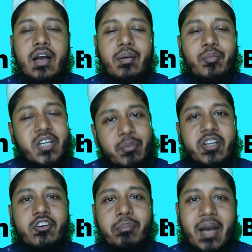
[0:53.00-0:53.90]

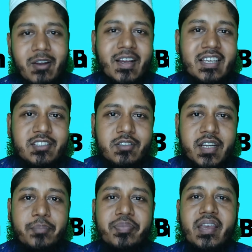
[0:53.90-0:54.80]
মোটামুটি খুব ভালো কাজ করে
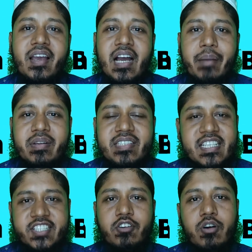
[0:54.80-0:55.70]
আপনি
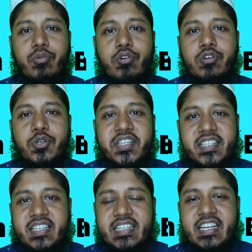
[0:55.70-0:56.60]
জাস্ট লবঙ্গ দুই
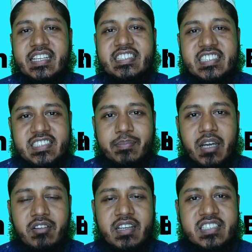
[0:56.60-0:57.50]
তিনটা নিন এটা
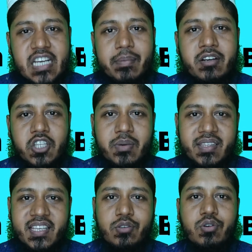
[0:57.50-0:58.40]
ভালো করে চাবান অথবা
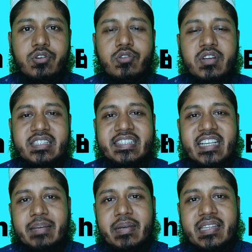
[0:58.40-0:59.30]
থেতো গ্রহণ করে যে
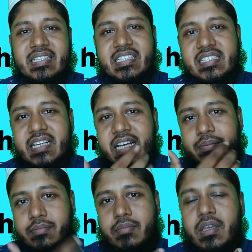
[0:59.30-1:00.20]
জায়গায় ব্যথা সে জায়গায়
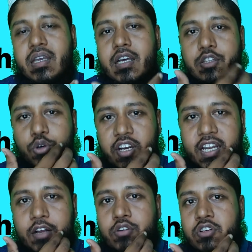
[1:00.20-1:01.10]
ধরে
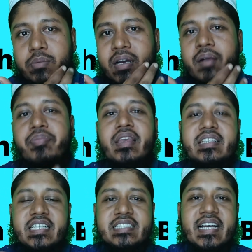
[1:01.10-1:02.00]
রাখুন অথবা
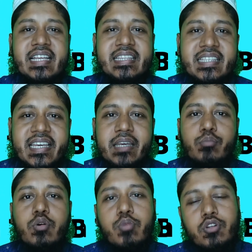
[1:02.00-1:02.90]
সেই জায়গায় দিয়ে
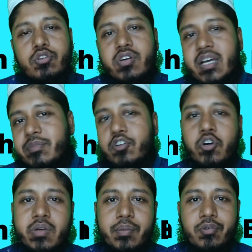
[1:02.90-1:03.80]
মুখ বন্ধ করে আপনি
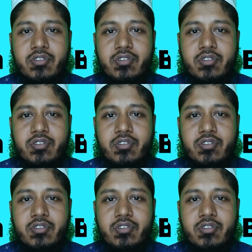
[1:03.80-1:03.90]
ঘুমিয়ে পড়ুন